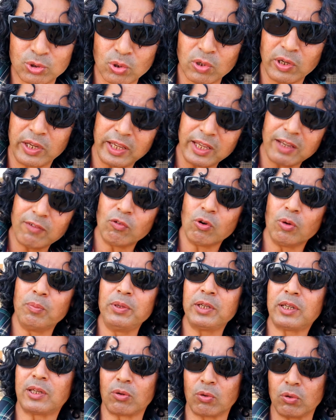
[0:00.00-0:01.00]
जो हैं वो
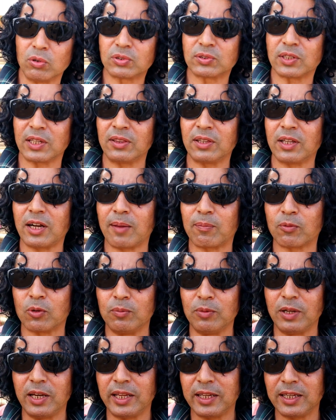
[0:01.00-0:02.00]
भी क्रोस के अंदर आपको
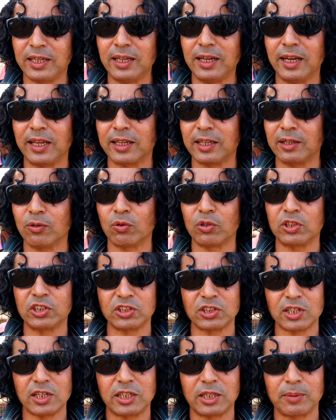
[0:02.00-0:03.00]
मिलेंगी लेकिन
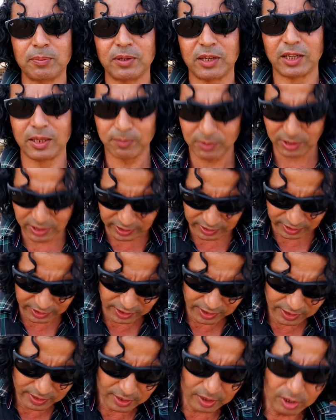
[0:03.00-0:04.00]
ओरिजिनल टिप नहीं
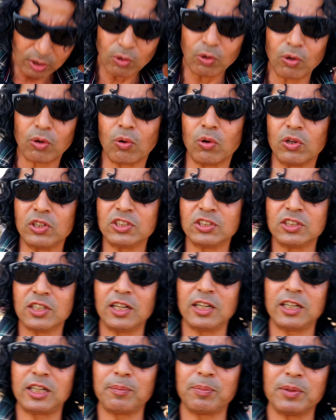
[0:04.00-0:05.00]
मिलेंगी और
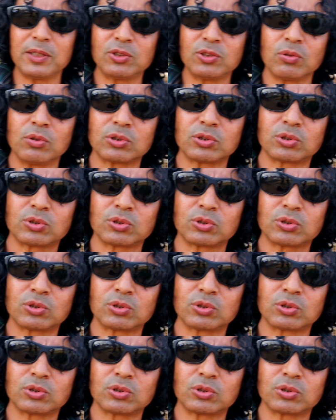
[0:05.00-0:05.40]
ओरिजिनल टिपें जो